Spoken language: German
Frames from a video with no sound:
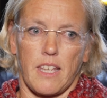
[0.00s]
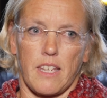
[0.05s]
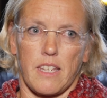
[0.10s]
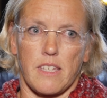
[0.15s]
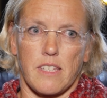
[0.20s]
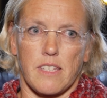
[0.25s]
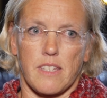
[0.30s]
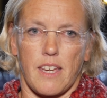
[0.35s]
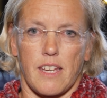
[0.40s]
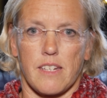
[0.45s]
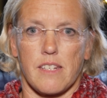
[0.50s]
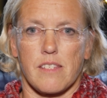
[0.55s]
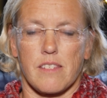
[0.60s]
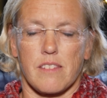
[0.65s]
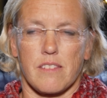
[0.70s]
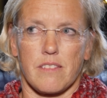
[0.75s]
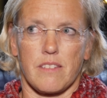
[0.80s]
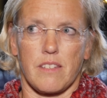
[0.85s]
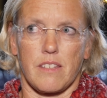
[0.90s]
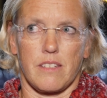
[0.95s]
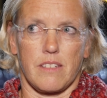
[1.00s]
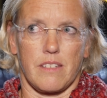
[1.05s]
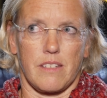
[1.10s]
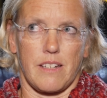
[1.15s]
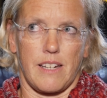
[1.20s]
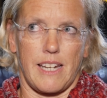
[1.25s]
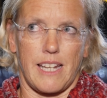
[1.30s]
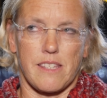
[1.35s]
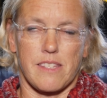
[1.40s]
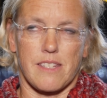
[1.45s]
Ich kann es
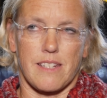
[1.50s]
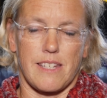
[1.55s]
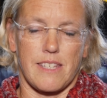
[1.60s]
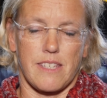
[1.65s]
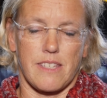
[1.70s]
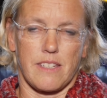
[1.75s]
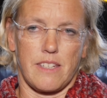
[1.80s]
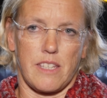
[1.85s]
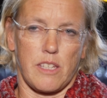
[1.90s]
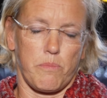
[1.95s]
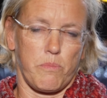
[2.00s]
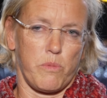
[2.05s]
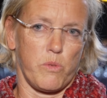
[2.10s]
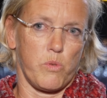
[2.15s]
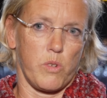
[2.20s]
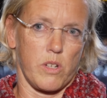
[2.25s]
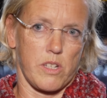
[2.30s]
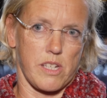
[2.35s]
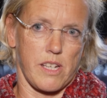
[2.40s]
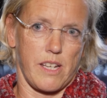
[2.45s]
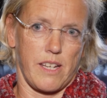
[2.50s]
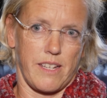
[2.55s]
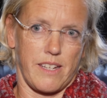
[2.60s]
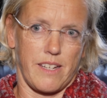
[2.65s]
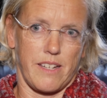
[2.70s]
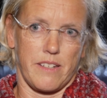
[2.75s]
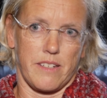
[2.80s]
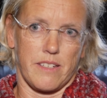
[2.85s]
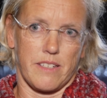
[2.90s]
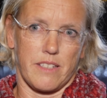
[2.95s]
letztlich nicht
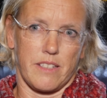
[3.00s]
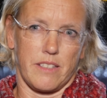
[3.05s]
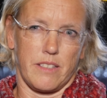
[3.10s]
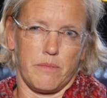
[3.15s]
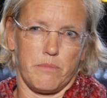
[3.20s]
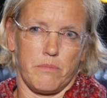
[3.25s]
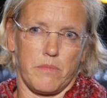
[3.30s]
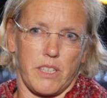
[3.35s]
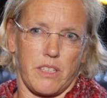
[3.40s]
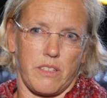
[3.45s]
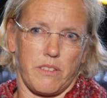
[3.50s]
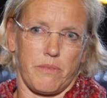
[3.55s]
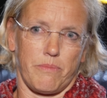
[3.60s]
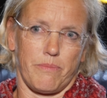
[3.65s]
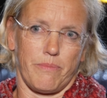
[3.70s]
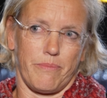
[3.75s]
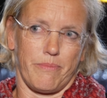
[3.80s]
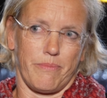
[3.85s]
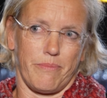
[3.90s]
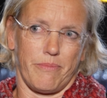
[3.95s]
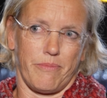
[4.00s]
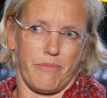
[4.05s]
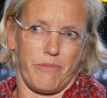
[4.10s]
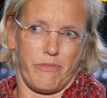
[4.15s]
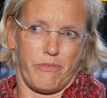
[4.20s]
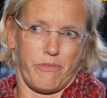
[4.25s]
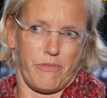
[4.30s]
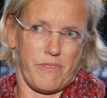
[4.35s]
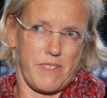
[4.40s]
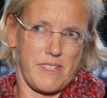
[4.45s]
beurteilen. Ähm, ich
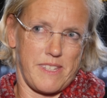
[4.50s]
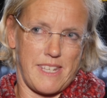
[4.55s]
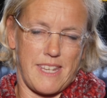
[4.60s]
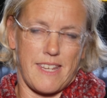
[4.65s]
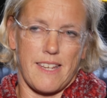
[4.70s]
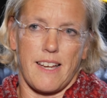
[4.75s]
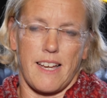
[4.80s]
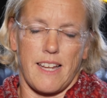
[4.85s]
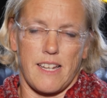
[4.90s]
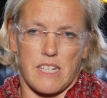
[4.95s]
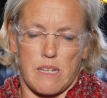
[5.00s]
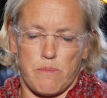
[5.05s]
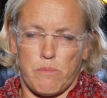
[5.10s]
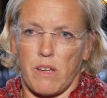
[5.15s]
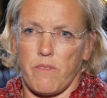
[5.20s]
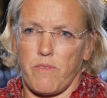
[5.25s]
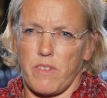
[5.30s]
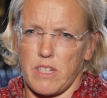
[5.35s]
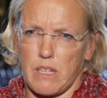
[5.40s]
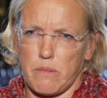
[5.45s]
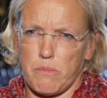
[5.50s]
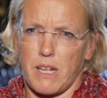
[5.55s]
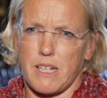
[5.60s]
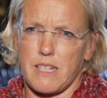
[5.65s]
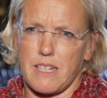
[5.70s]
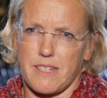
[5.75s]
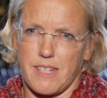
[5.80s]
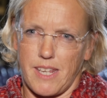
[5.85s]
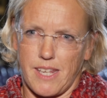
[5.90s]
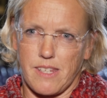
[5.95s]
sehe halt immer wieder mal die
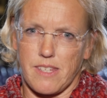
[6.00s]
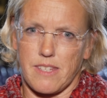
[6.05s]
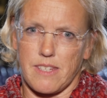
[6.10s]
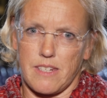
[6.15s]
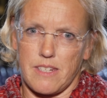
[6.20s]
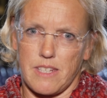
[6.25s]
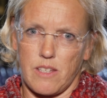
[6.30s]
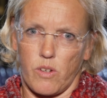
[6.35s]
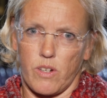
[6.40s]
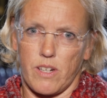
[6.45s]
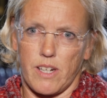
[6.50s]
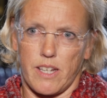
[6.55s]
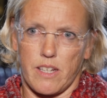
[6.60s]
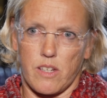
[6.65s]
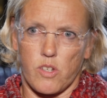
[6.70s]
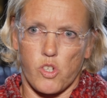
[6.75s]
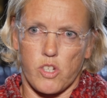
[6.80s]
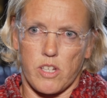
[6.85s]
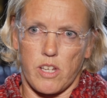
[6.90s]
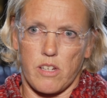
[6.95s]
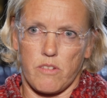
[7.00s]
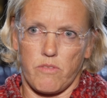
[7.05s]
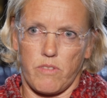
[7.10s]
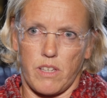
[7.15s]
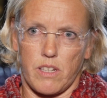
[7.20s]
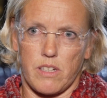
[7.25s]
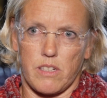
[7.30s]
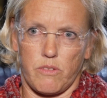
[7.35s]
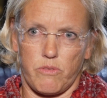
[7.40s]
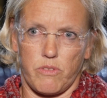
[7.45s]
Texte, die online gestellt
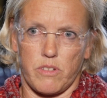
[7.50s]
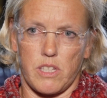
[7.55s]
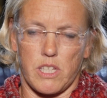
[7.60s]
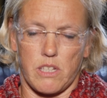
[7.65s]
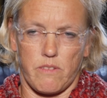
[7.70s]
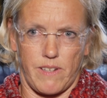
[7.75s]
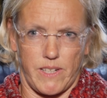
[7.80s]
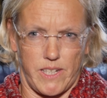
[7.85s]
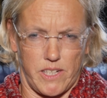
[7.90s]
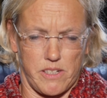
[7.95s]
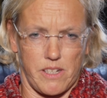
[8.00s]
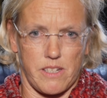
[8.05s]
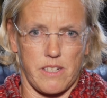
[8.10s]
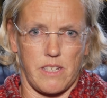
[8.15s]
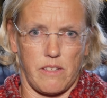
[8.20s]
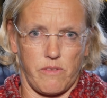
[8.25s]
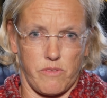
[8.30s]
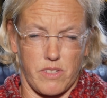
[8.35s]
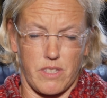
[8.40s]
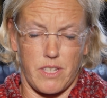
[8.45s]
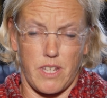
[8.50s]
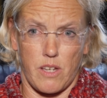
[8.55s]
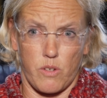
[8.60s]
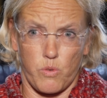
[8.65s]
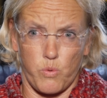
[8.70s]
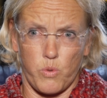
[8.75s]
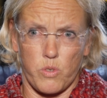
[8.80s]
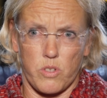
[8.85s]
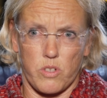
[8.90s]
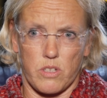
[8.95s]
werden. Die finde ich qualitativ sehr
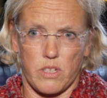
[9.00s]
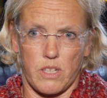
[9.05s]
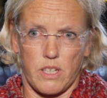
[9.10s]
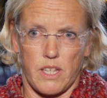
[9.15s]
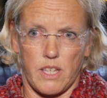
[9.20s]
gut.